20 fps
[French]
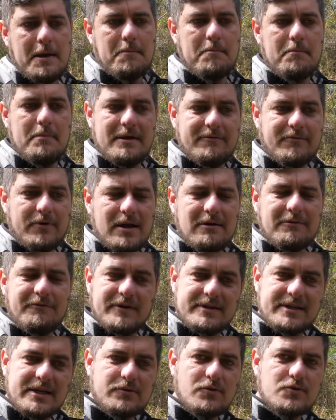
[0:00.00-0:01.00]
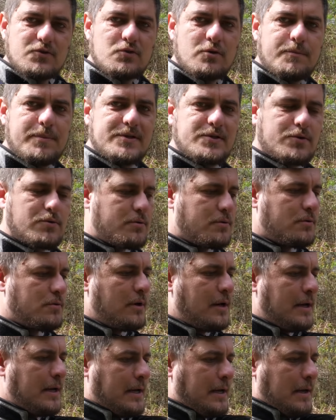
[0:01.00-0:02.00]
Mais voilà, faites attention parce que
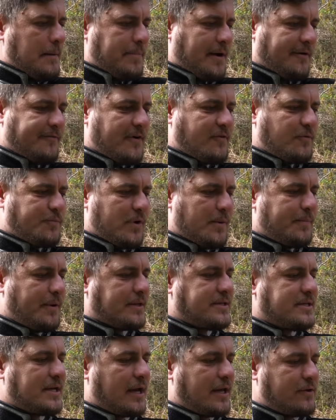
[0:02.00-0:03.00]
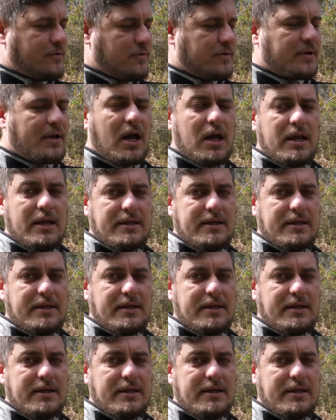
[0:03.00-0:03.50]
parfois vous pouvez partir avec du trail